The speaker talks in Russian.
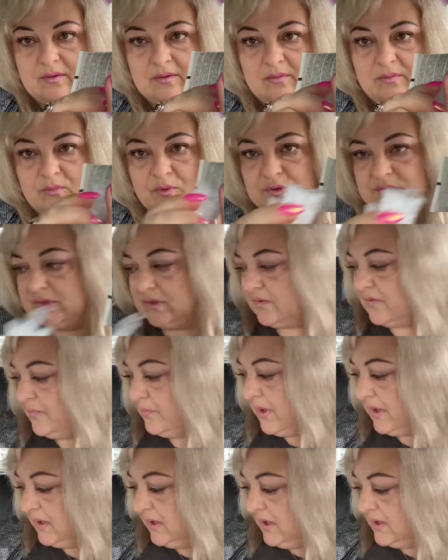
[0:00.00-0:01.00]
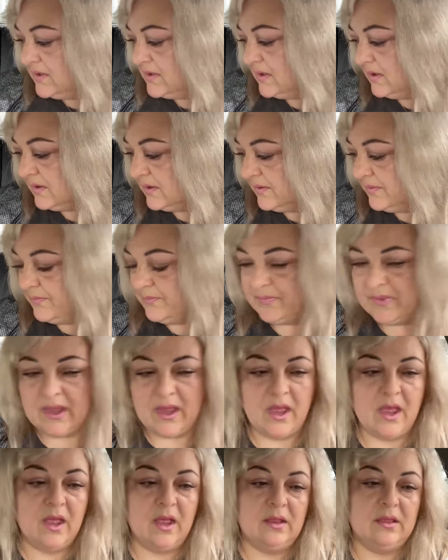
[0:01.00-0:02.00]
мусор в пакетик.
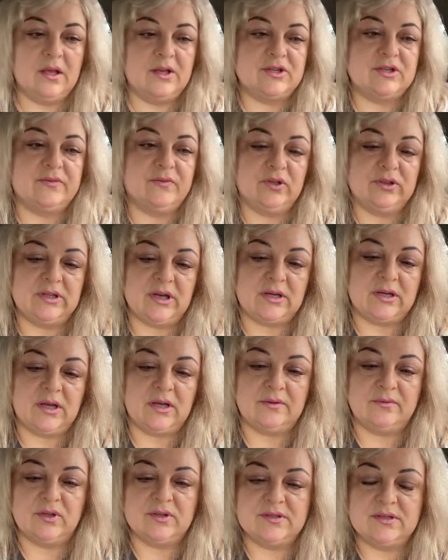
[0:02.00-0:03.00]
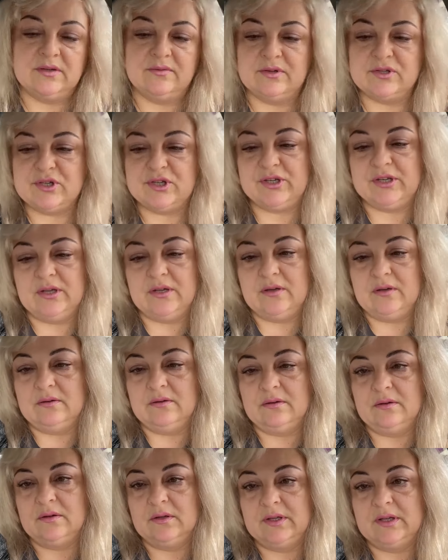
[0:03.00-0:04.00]
Значит, вот такая вот, девочки,
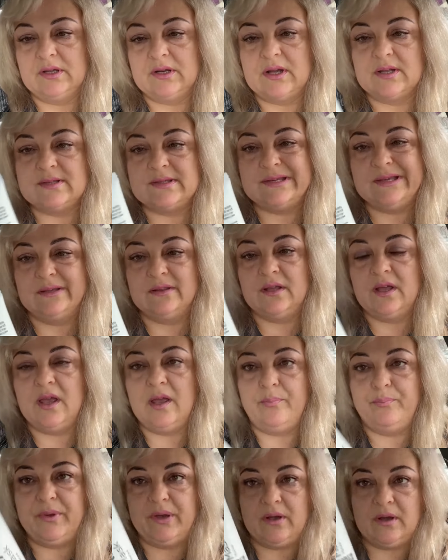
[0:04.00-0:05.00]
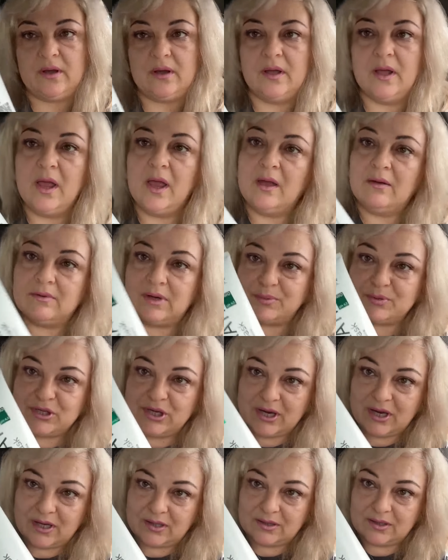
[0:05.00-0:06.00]
а, кератин Эпика.
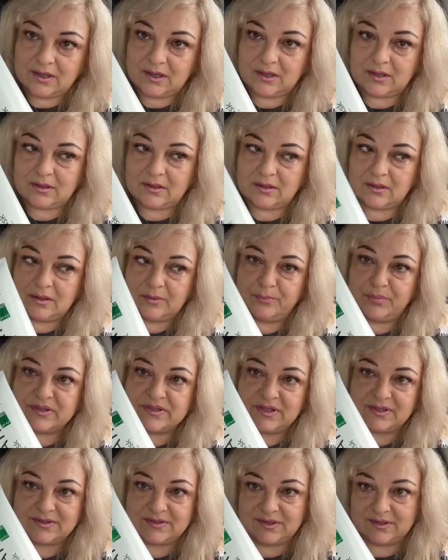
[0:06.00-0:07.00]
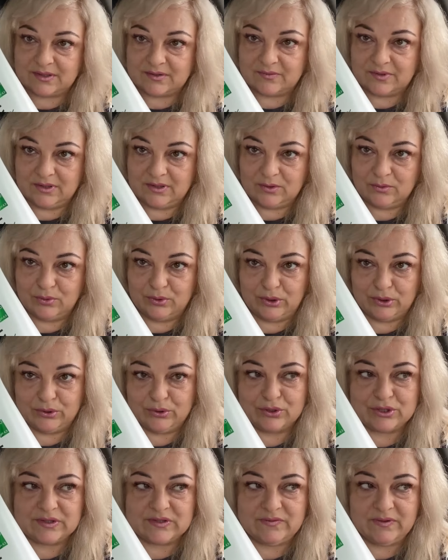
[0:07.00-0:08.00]
Вообще она а, позицировала. У нее
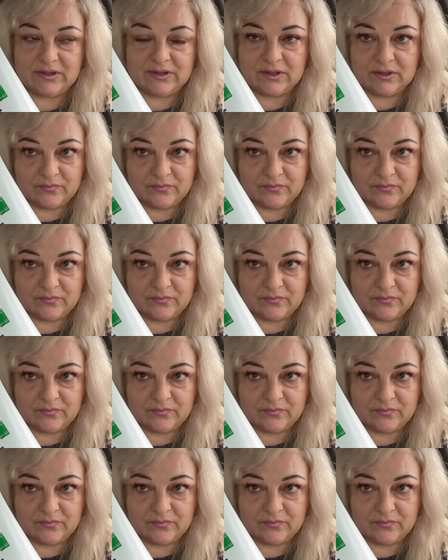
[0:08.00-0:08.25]
тоже светлые